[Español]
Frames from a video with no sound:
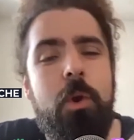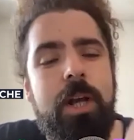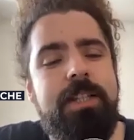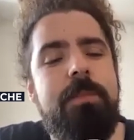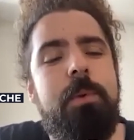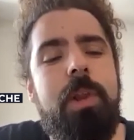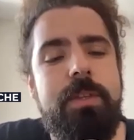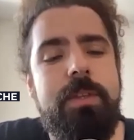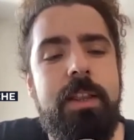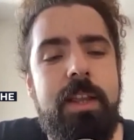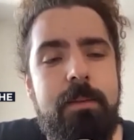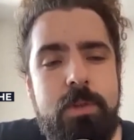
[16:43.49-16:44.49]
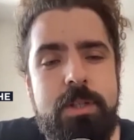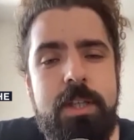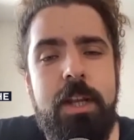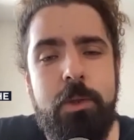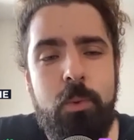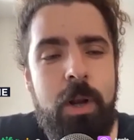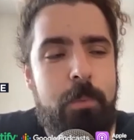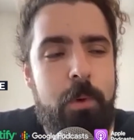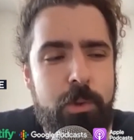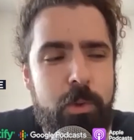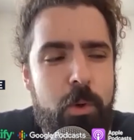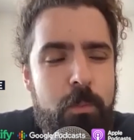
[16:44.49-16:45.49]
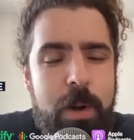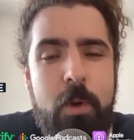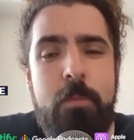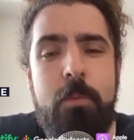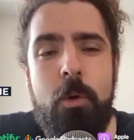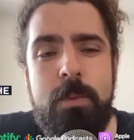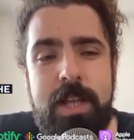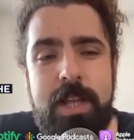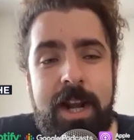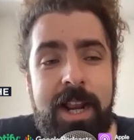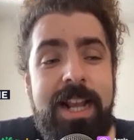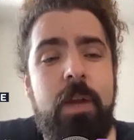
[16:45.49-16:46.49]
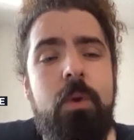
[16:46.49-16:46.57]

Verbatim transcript: lo que sí podría decir, digamos, de esta lectura, poniendo en un plano un poco más general,